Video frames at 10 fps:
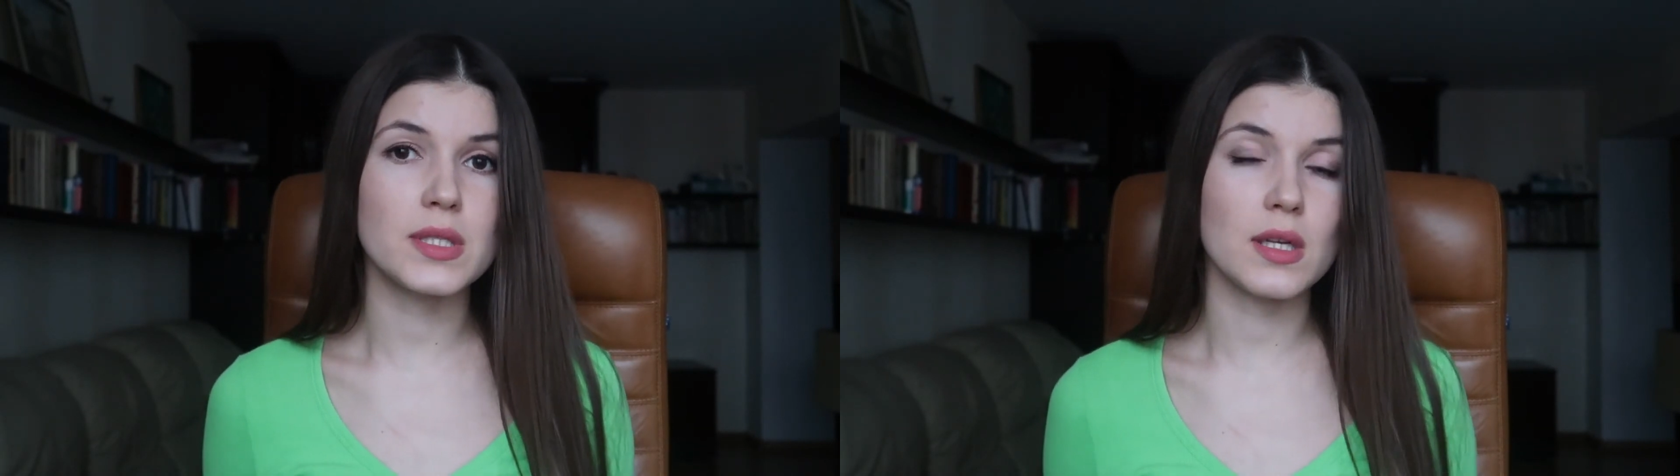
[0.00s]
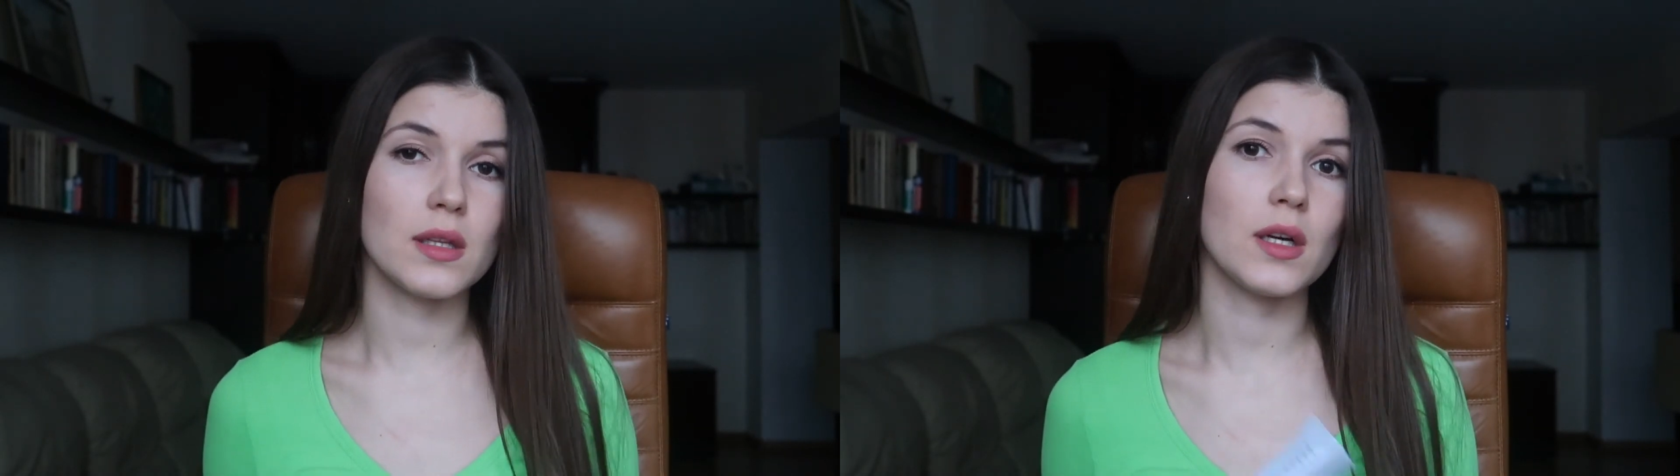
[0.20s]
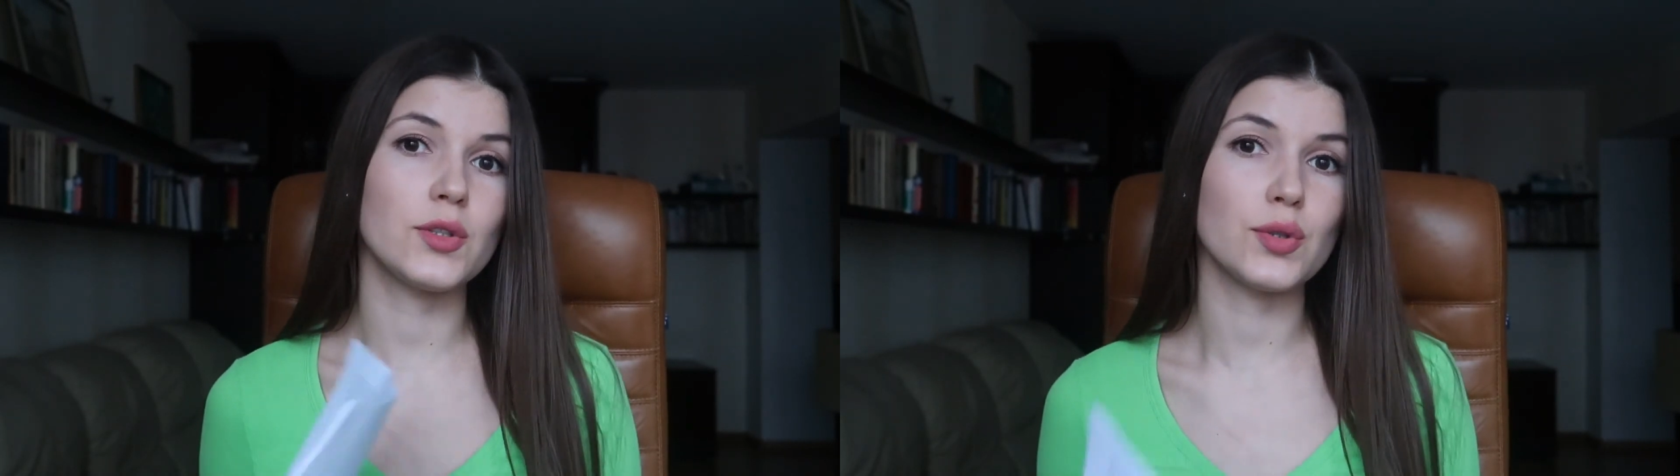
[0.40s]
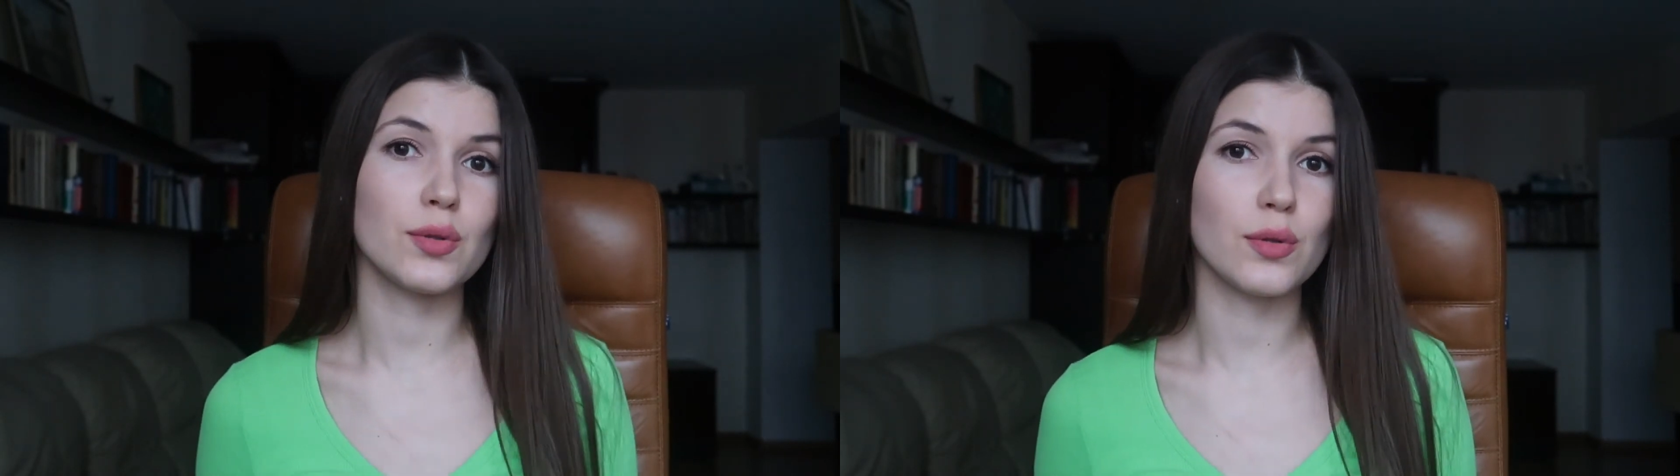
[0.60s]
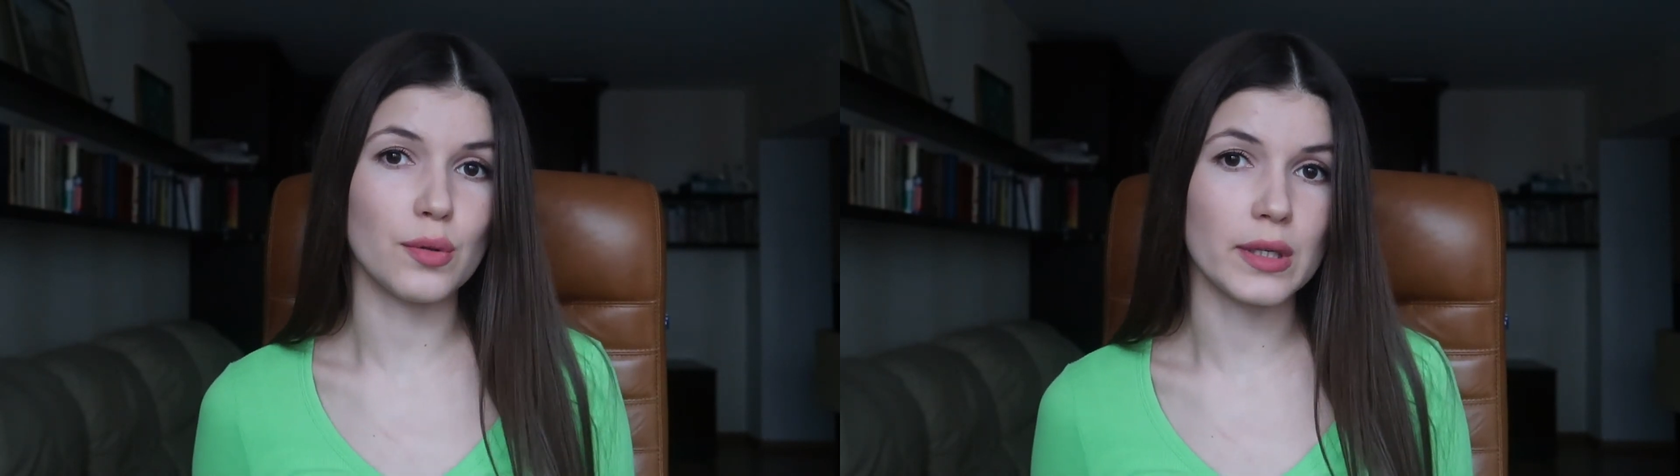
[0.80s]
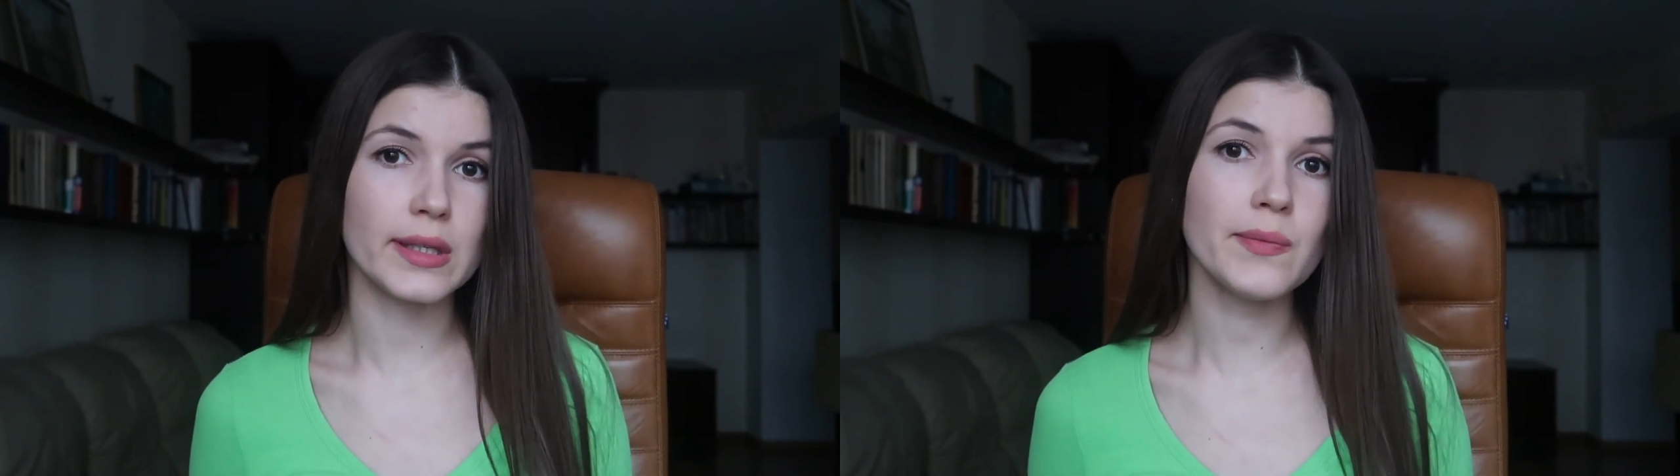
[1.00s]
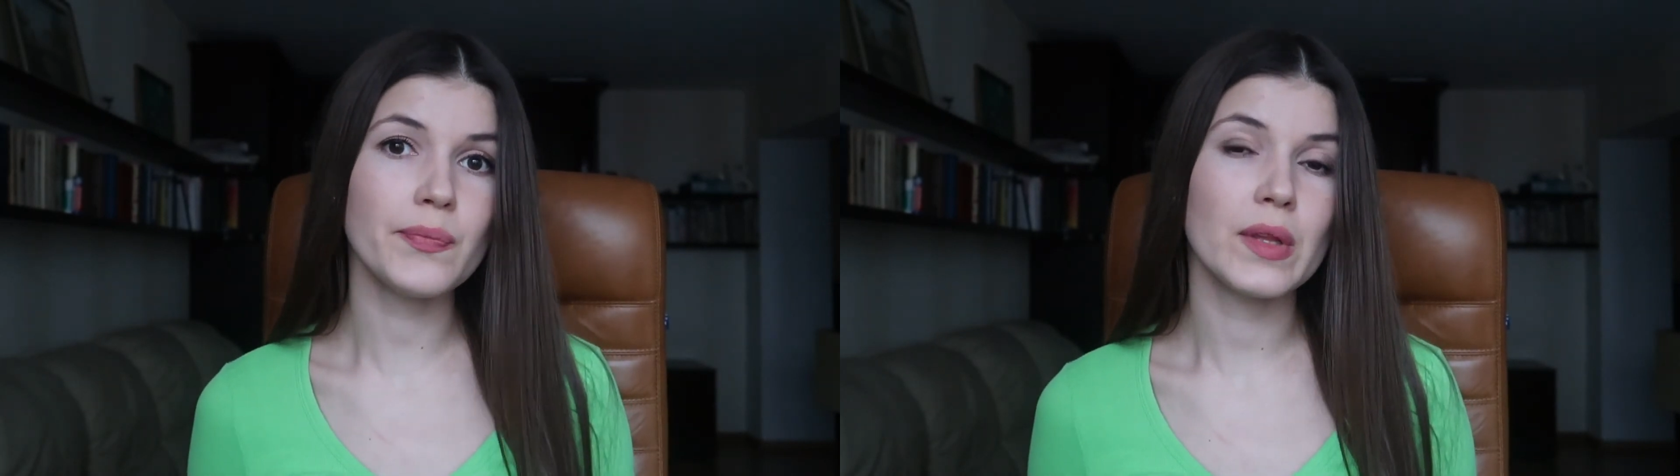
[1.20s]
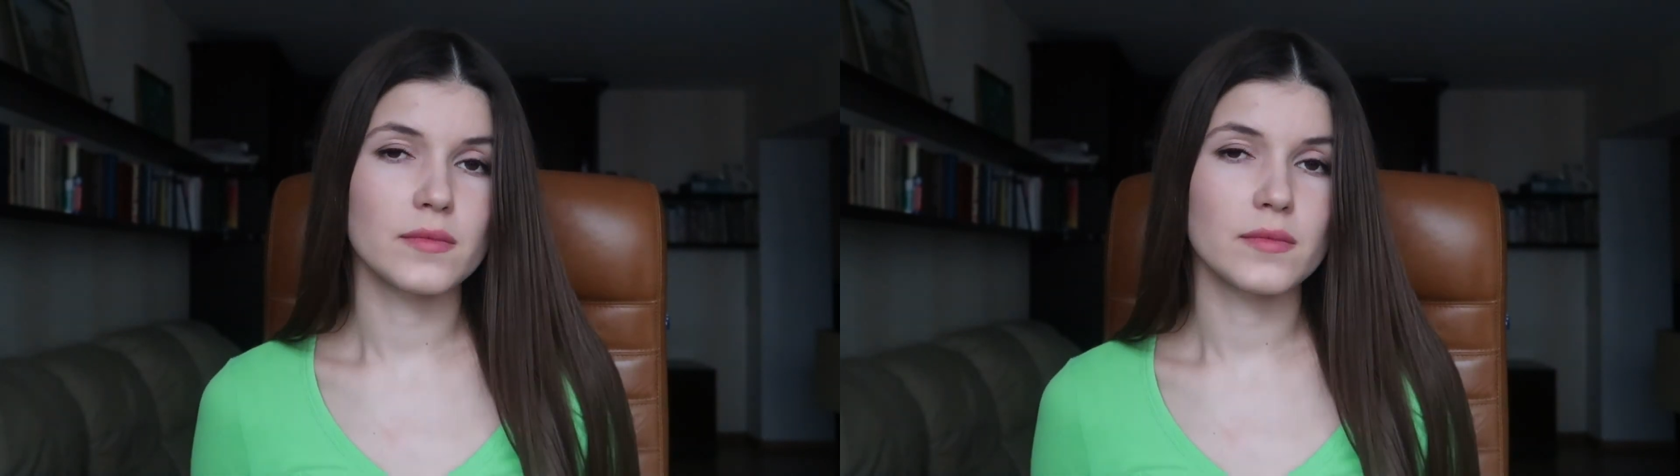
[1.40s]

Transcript: писала отчет Ольги.